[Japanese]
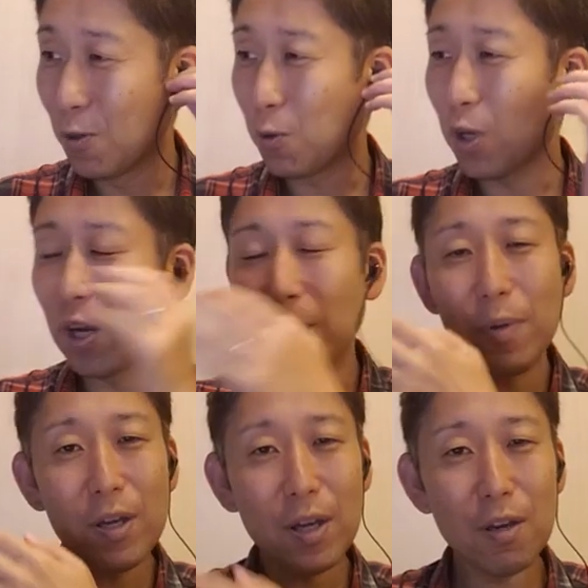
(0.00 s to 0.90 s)
これ
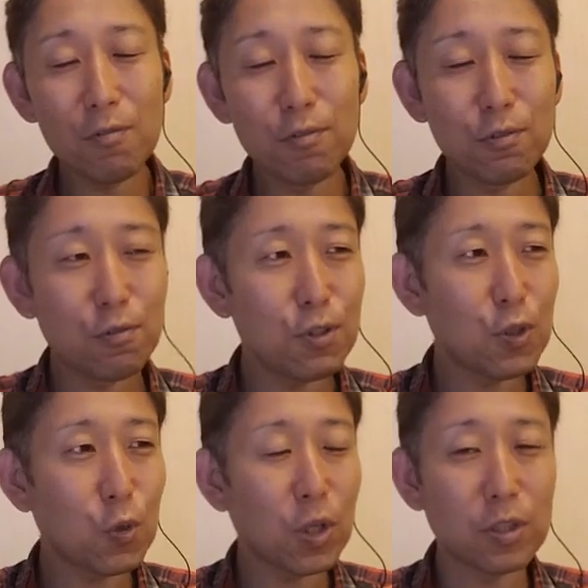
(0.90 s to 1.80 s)
壁が薄い
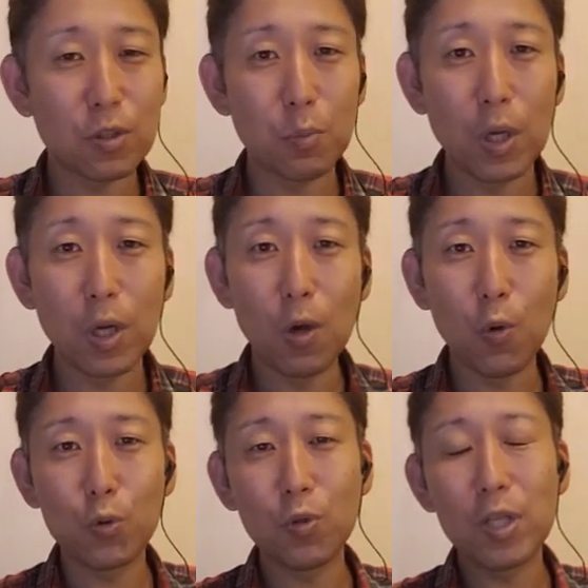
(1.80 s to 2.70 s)
とかってまあ
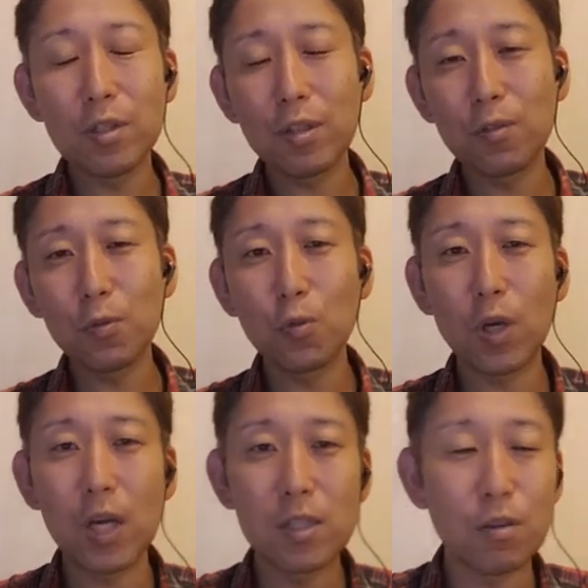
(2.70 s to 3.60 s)
お隣さんの音
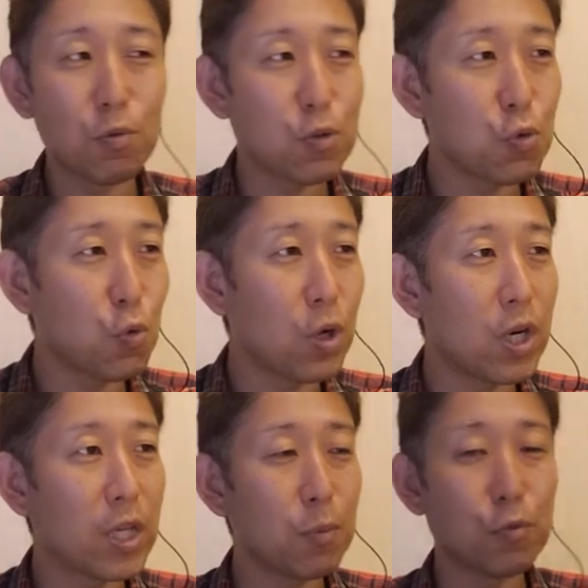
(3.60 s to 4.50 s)
が入っちゃうのはしょうが
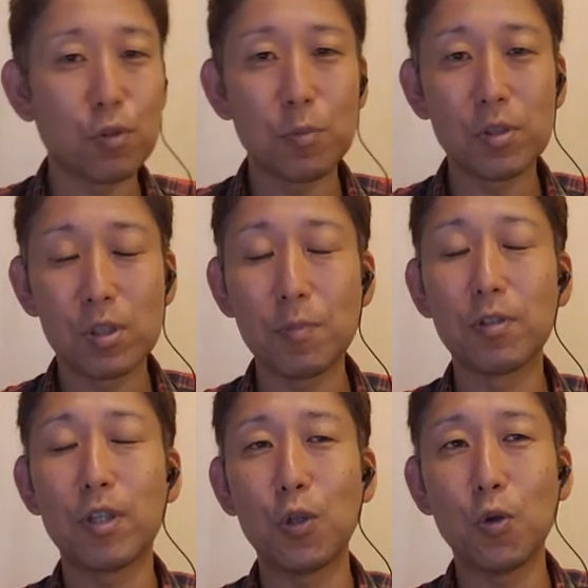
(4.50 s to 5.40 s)
ない気もしま
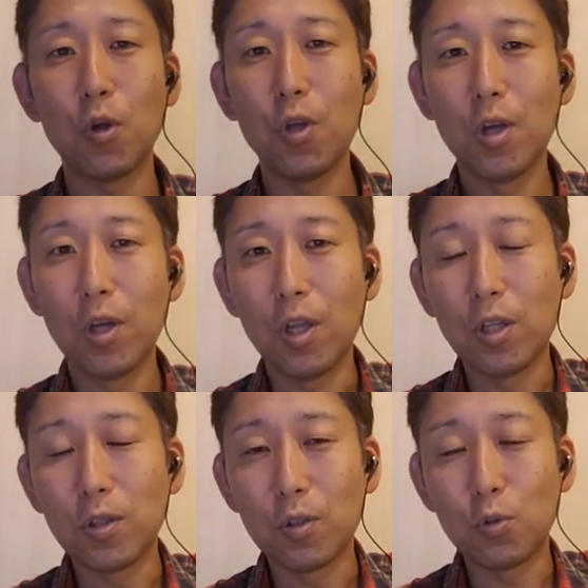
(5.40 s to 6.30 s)
すけど
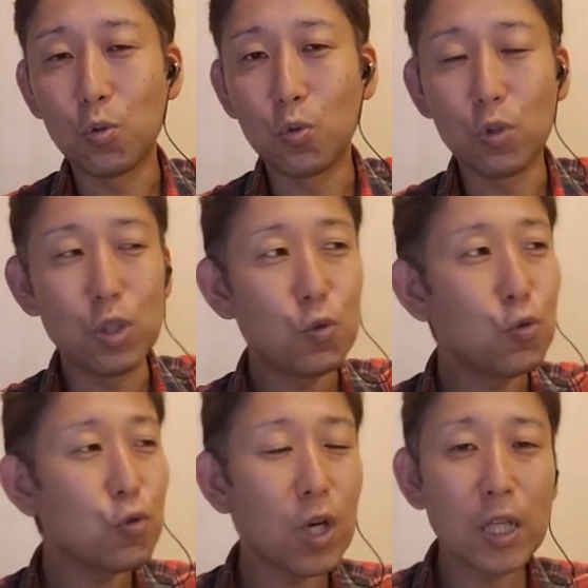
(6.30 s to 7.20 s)
い
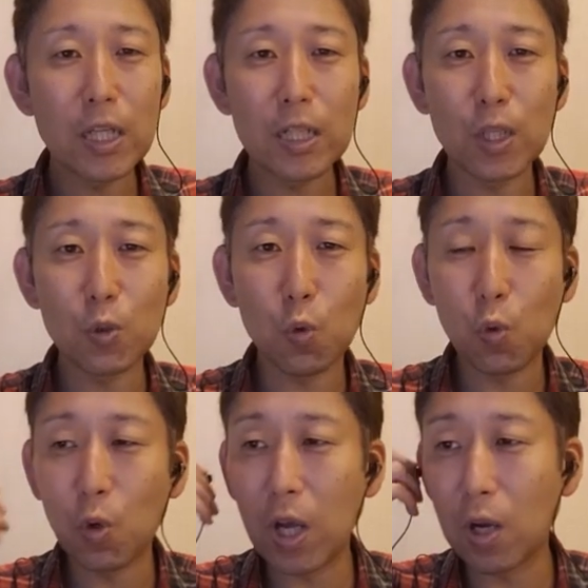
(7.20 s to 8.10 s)
くつ離れたとこ
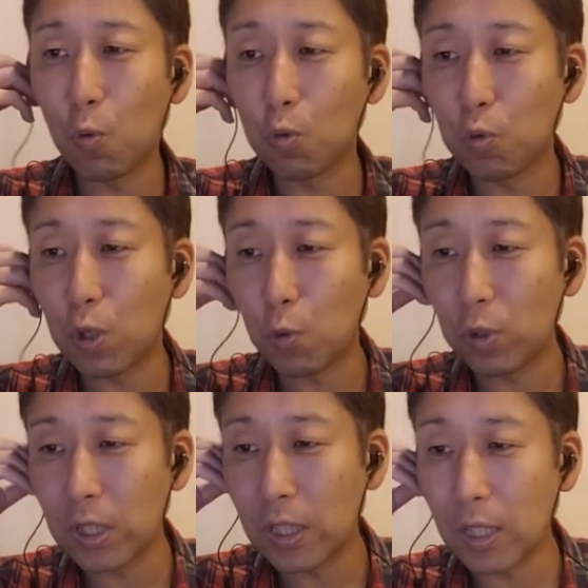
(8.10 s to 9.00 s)
ろのあれ音聞こ
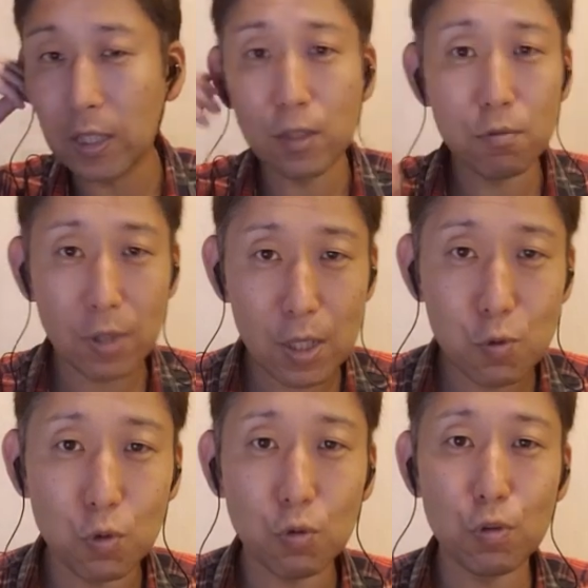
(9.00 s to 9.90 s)
えてんだっていうね
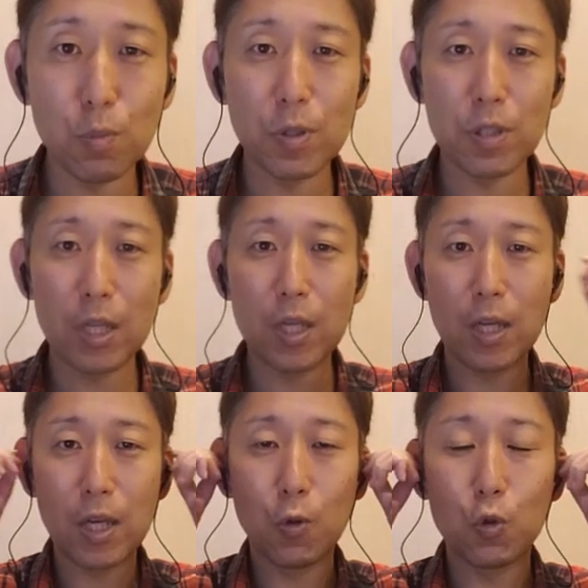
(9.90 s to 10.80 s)
ちょっとすいません、
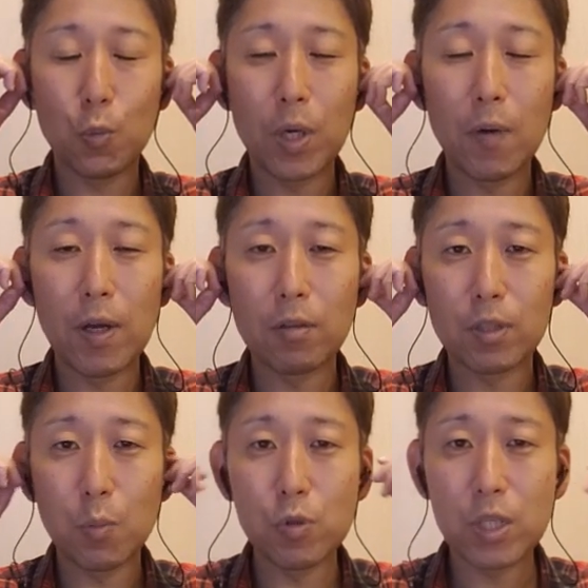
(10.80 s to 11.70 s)
言葉が悪
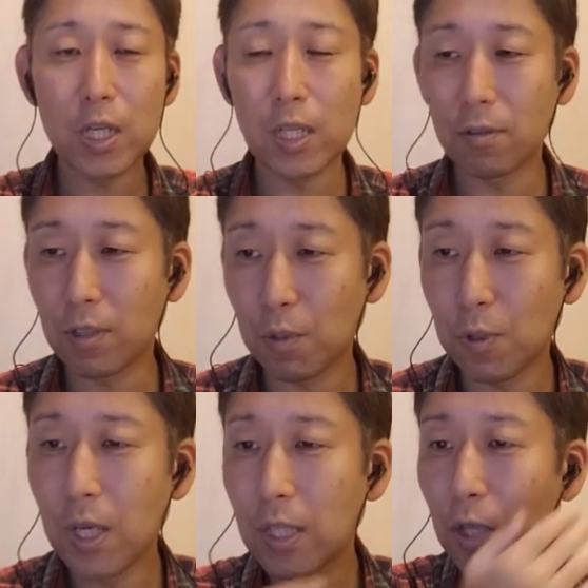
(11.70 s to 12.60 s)
くて申し訳ないんですけど
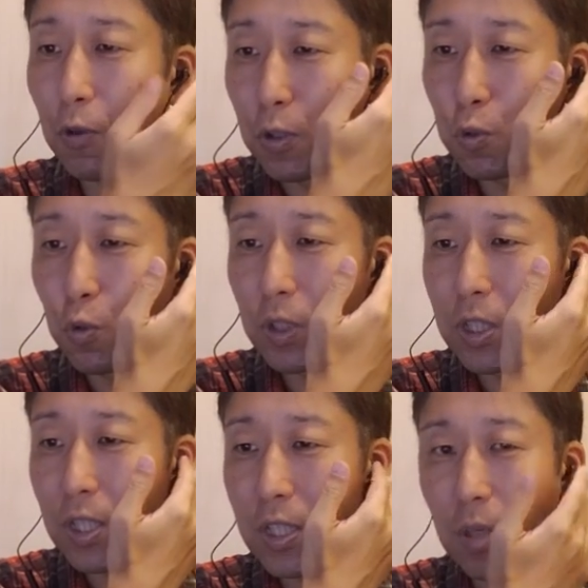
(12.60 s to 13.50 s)
なのでちょっと
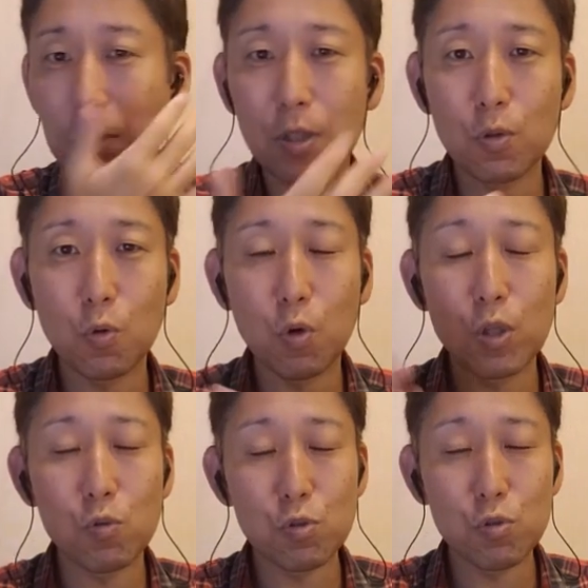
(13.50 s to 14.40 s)
私が喋ってる
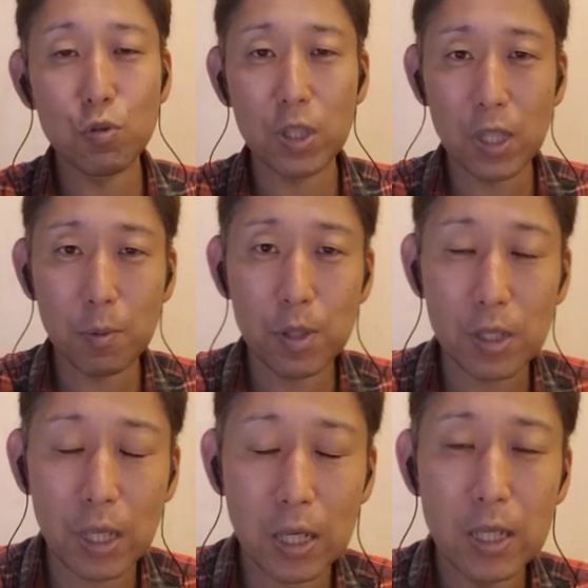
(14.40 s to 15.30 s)
声の後ろでね
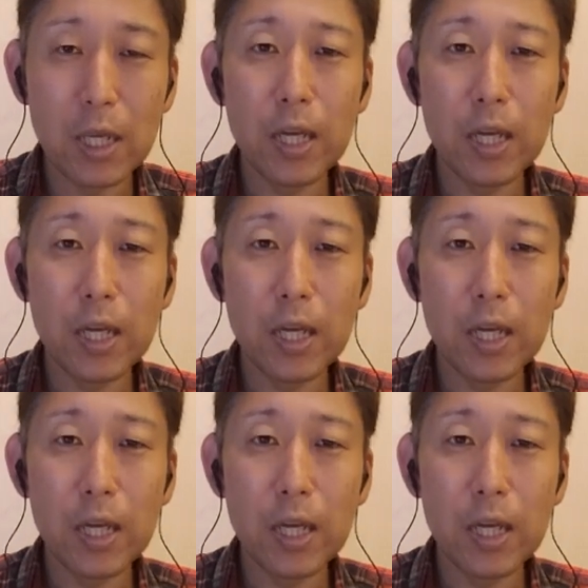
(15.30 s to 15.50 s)
皆さん、